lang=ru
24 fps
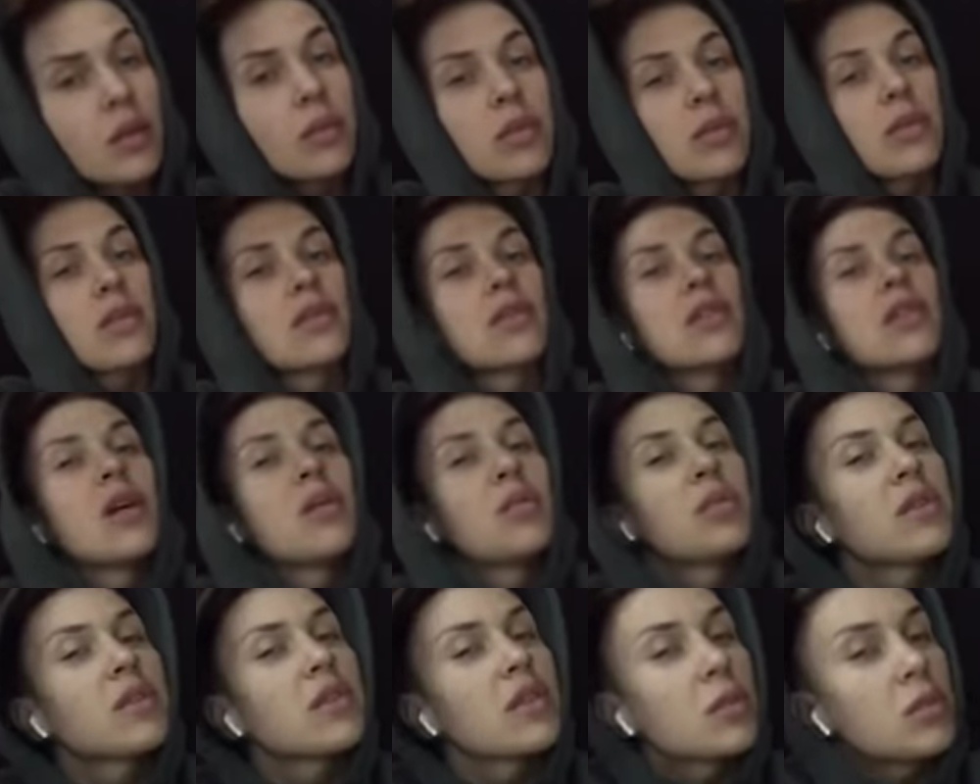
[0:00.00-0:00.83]

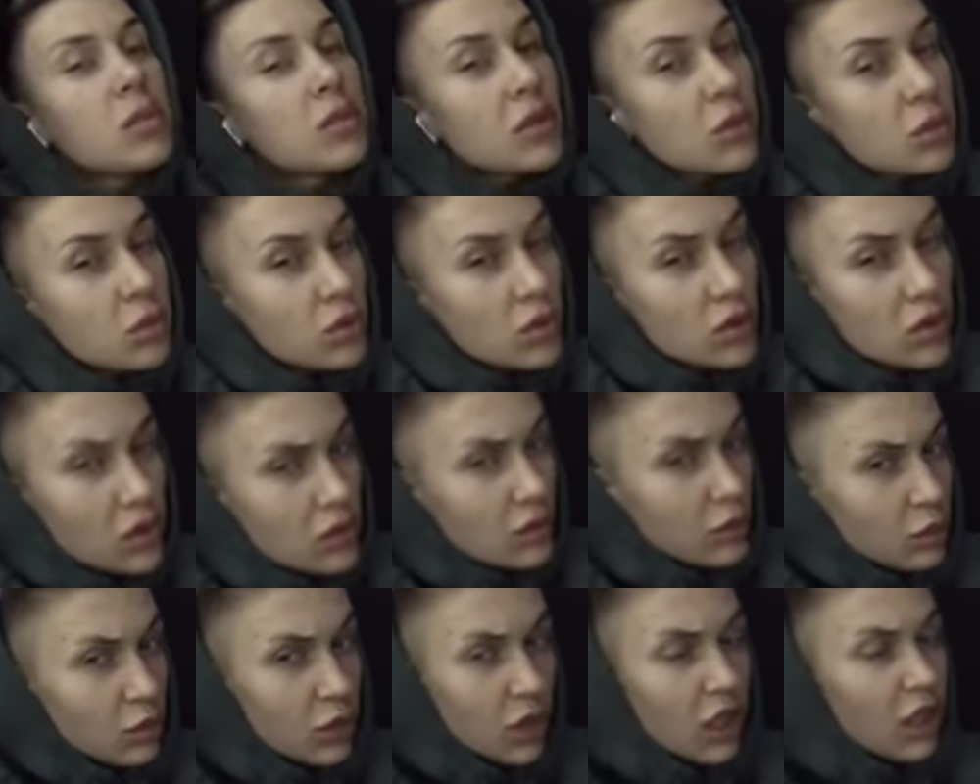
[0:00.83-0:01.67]
Просто-напросто потому, что
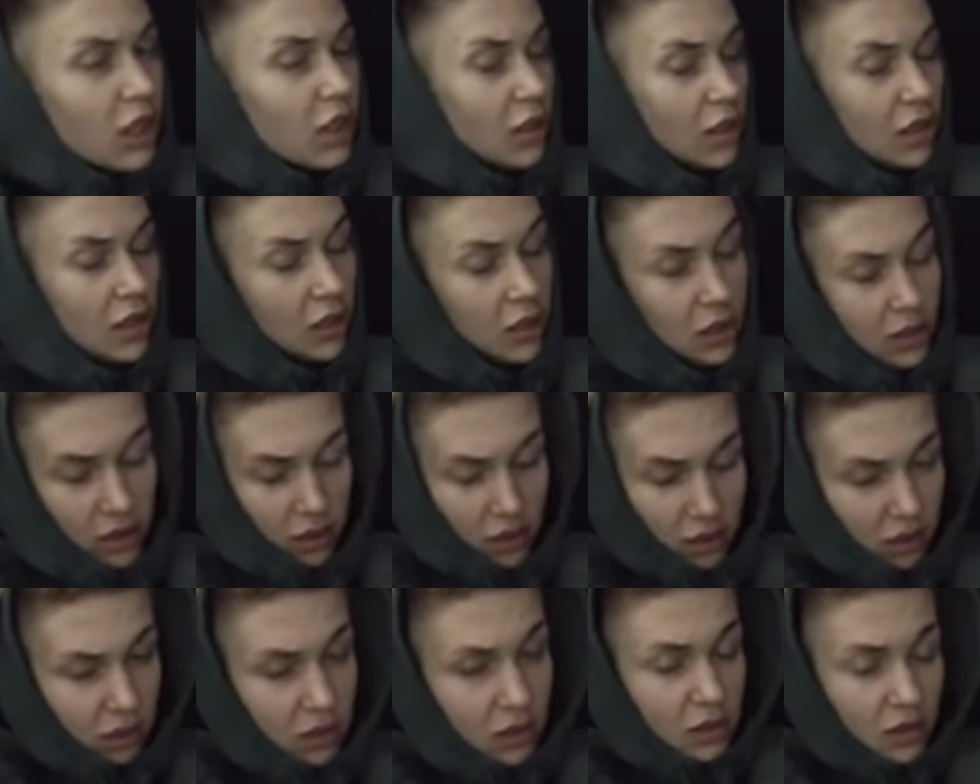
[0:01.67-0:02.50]
у меня,
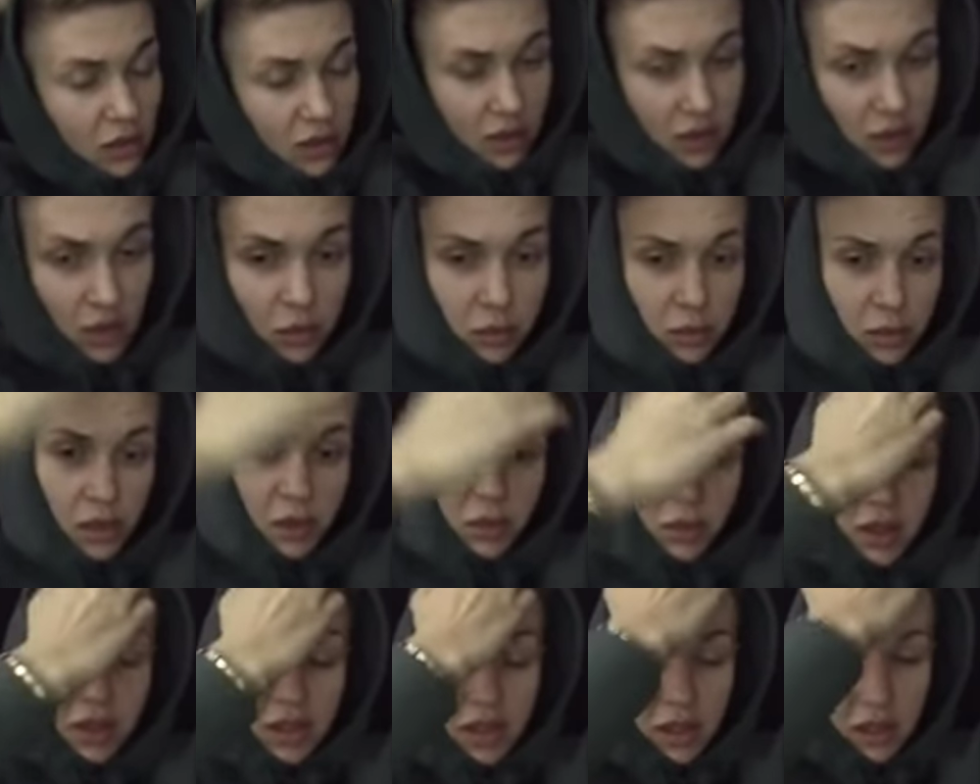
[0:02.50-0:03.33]
сами
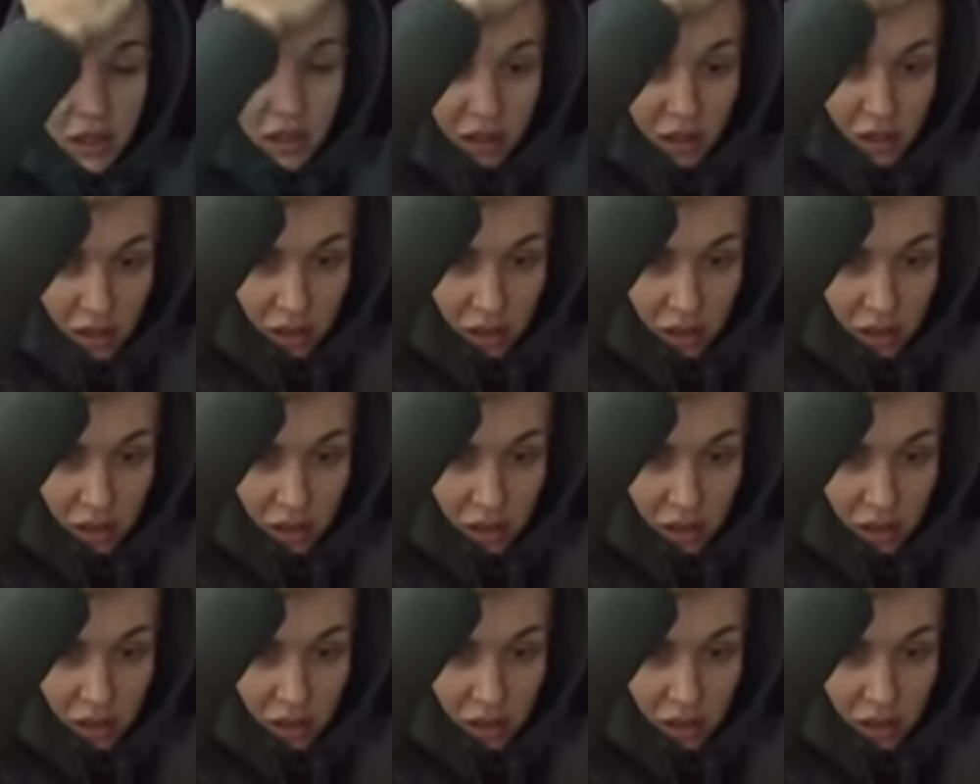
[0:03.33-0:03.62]
понимаете,